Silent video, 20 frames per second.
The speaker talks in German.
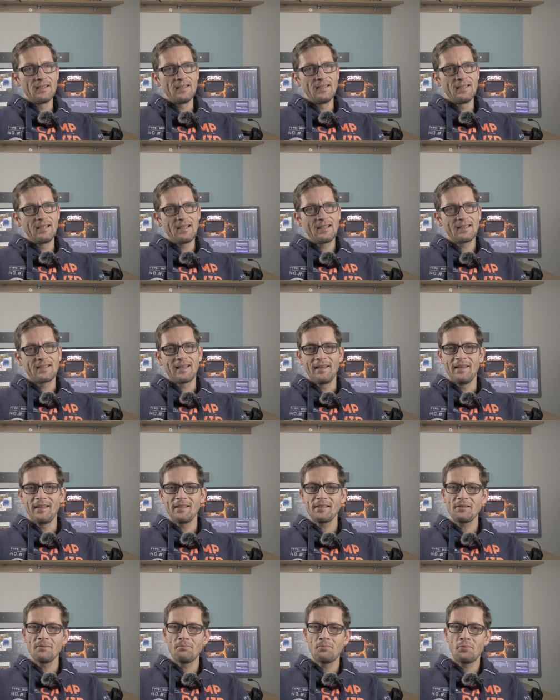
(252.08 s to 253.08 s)
Äh, der
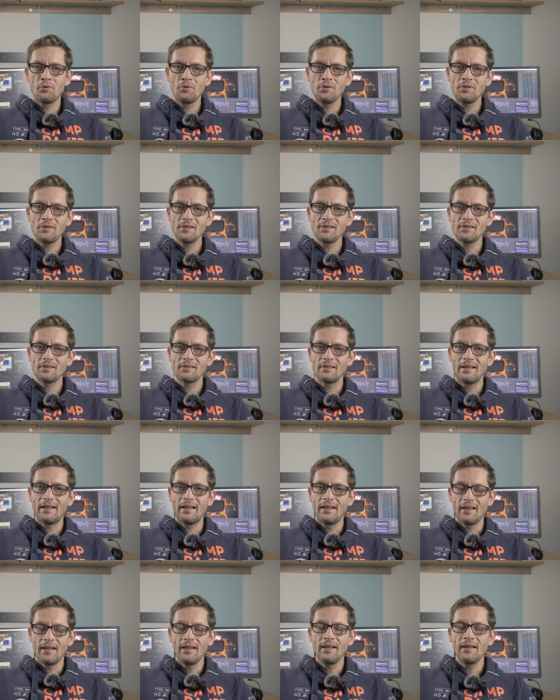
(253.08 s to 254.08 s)
nächste Punkt ist,
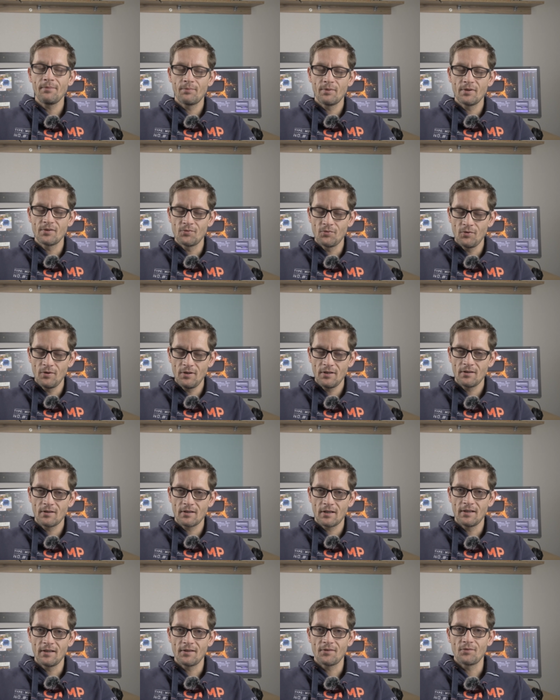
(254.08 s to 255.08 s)
ich persönlich
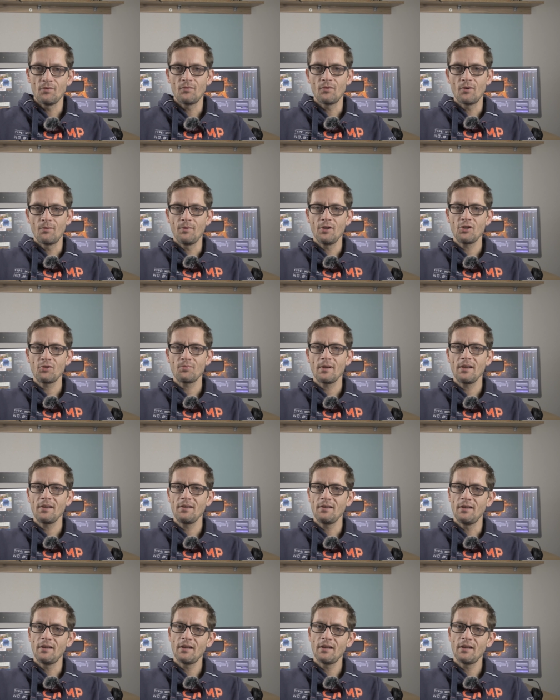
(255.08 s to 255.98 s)
kann jetzt nur von mir sprechen.